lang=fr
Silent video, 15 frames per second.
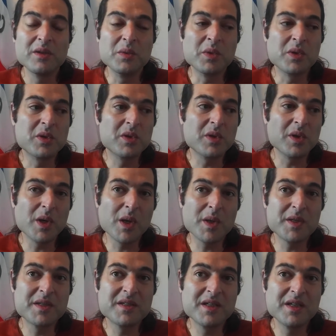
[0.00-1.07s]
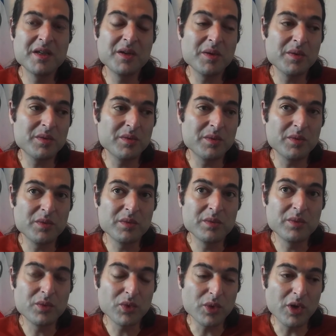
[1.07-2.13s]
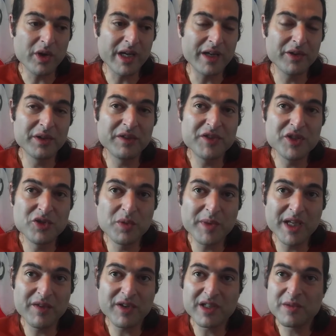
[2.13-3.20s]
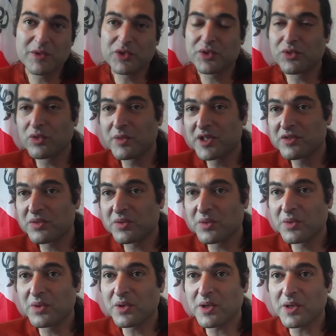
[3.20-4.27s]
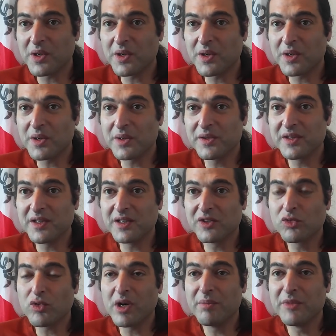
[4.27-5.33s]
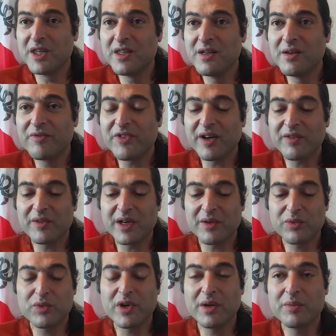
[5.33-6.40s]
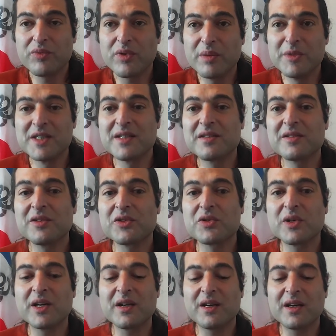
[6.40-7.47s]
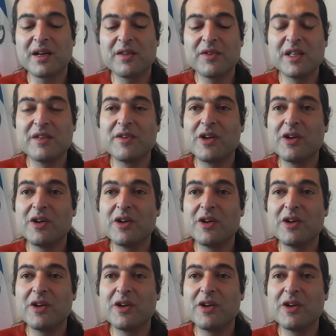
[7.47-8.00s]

Donc euh, c'est... en regardant des fiches de paye, effectivement, je suis tombé sur euh, des 3000... Enfin voilà, pour un, pour un 1700, je suis arrivé à des